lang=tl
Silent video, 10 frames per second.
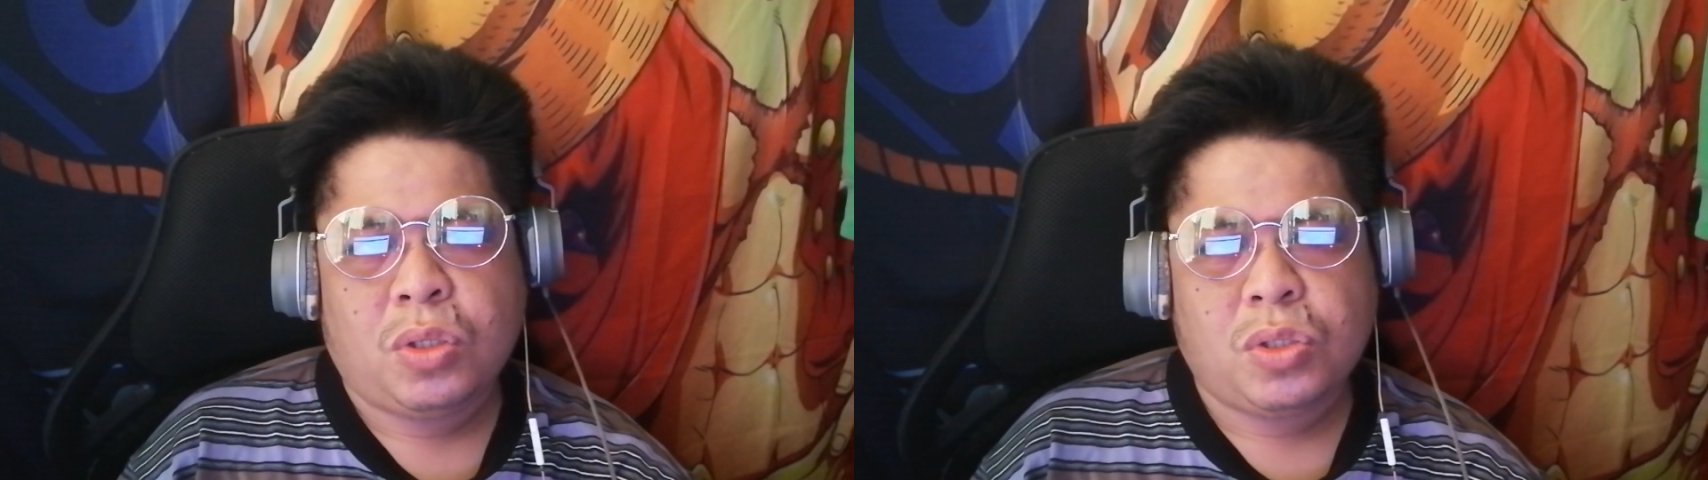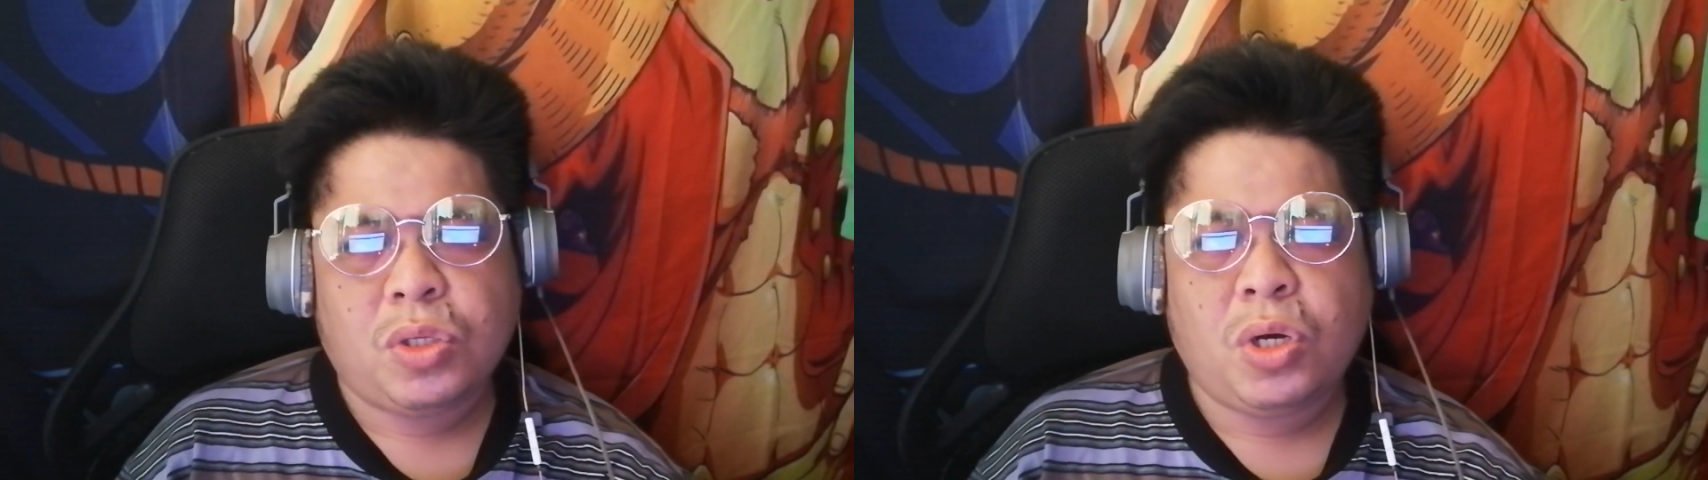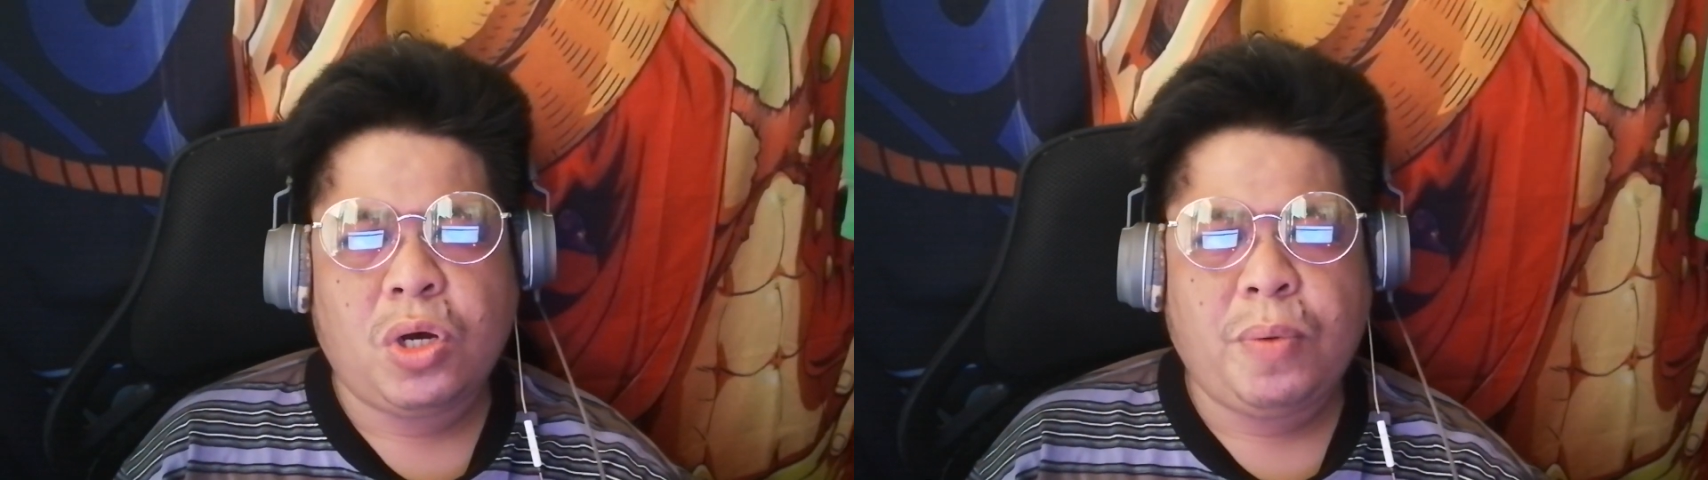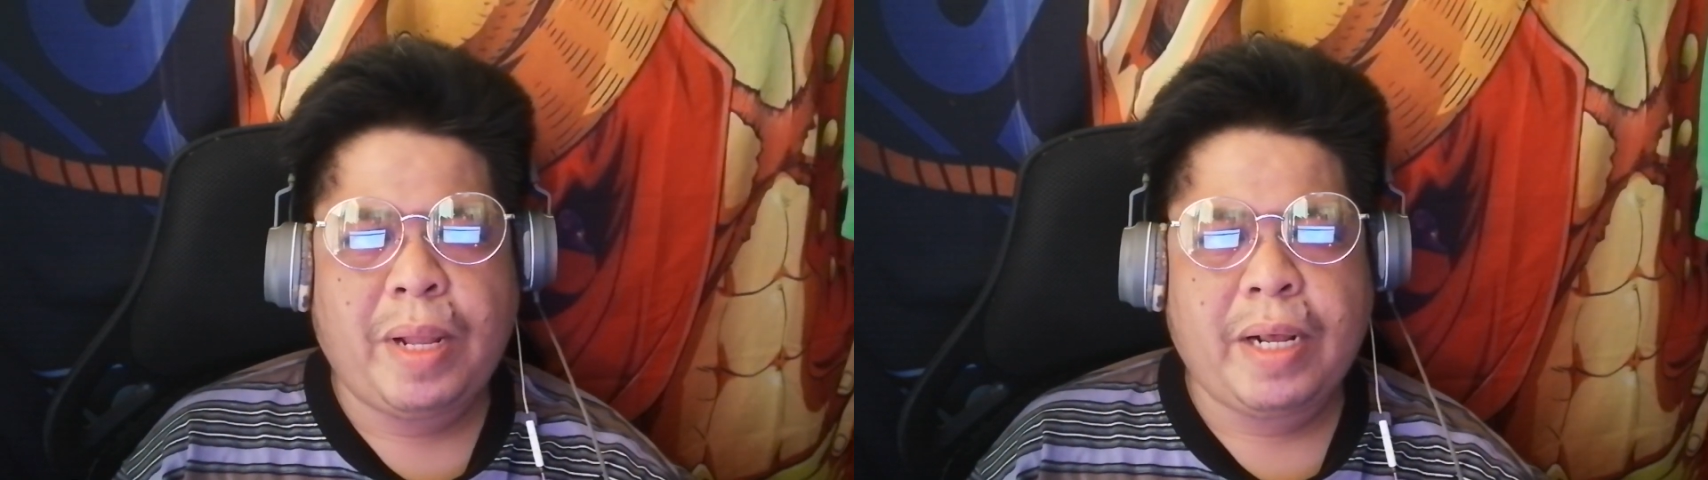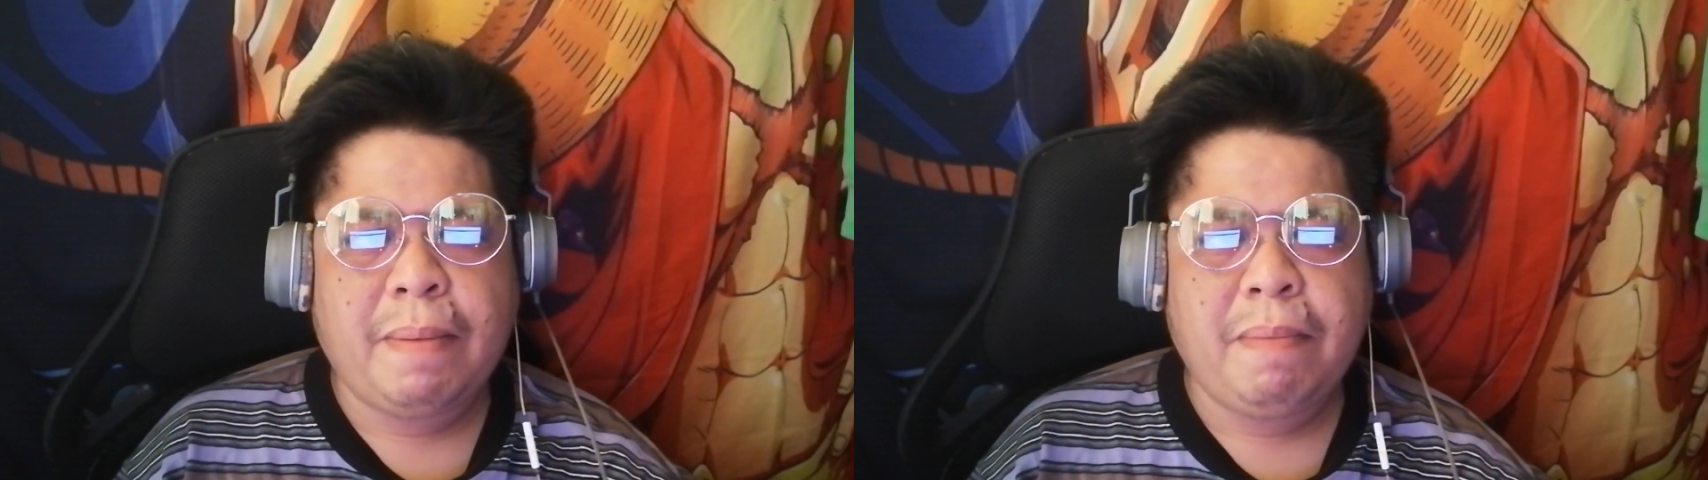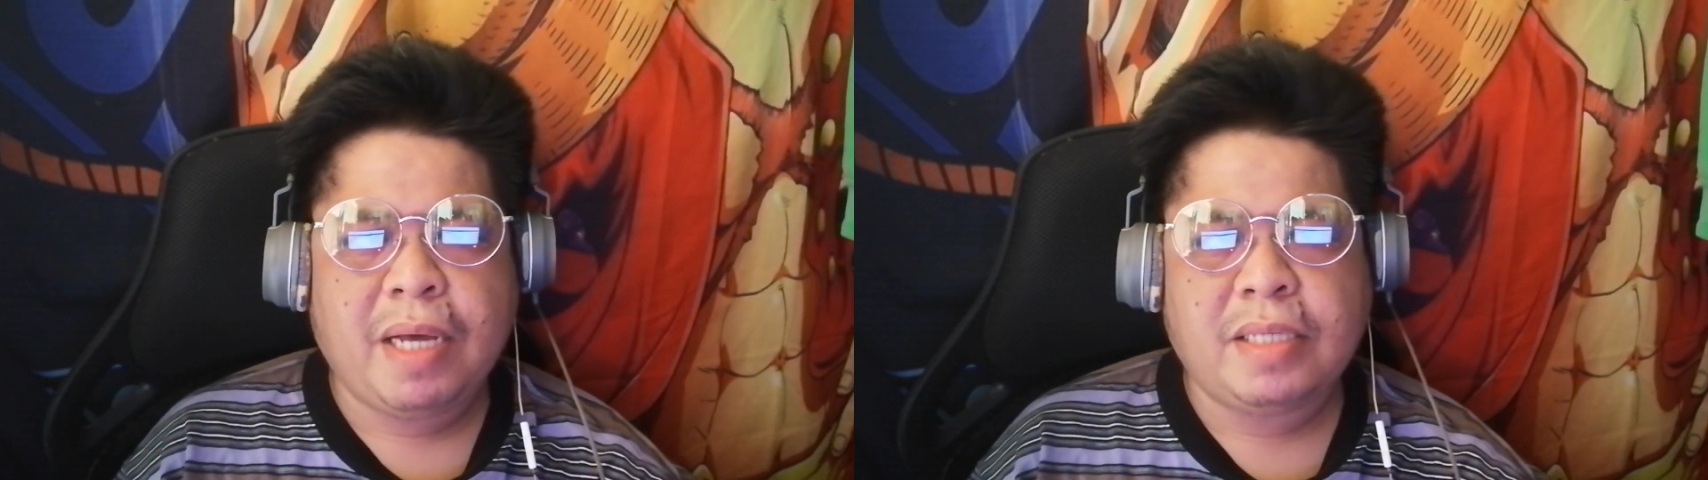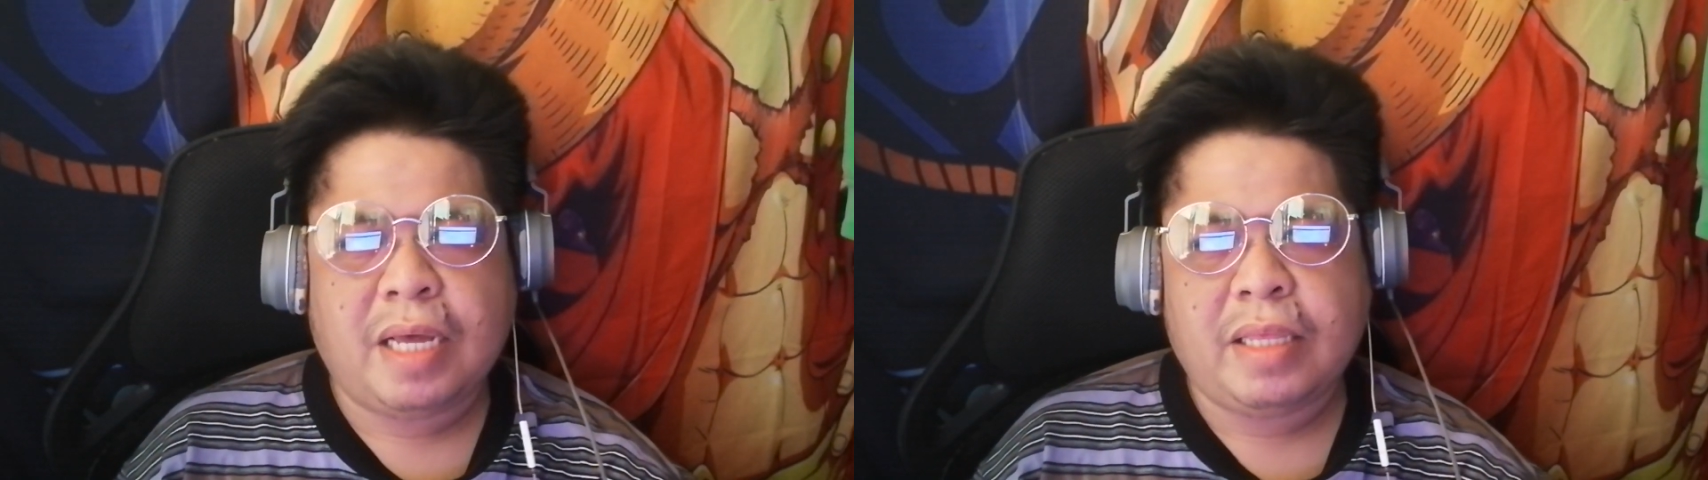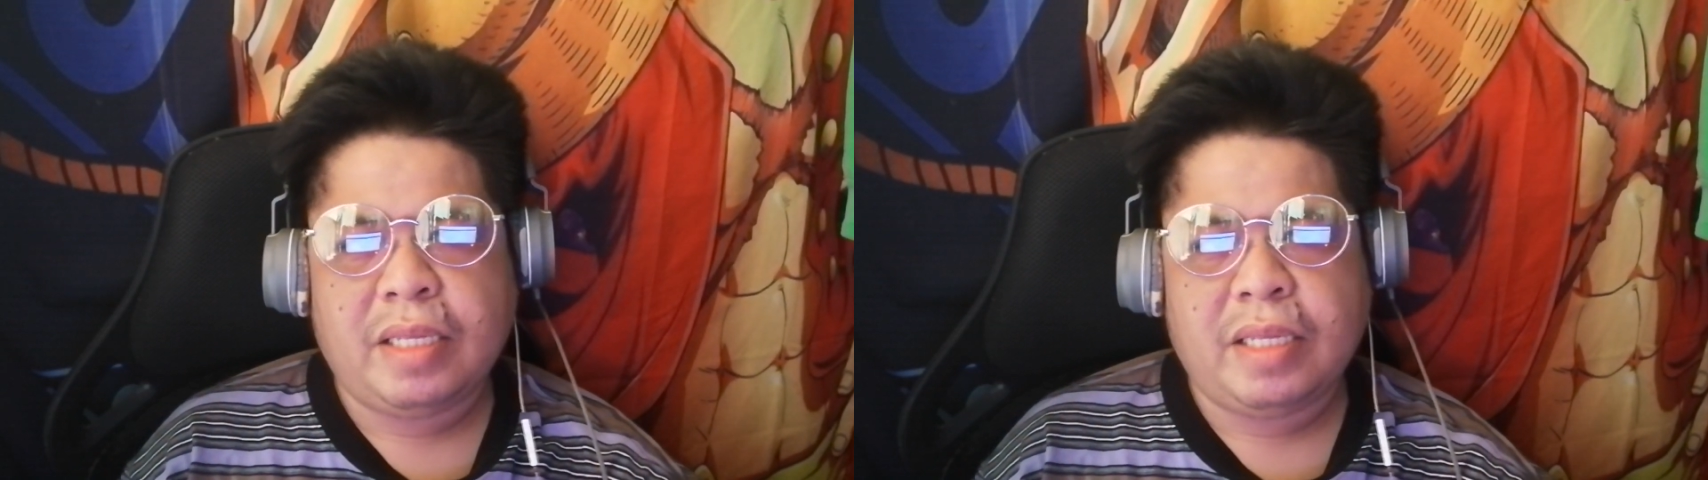So, welcome back sa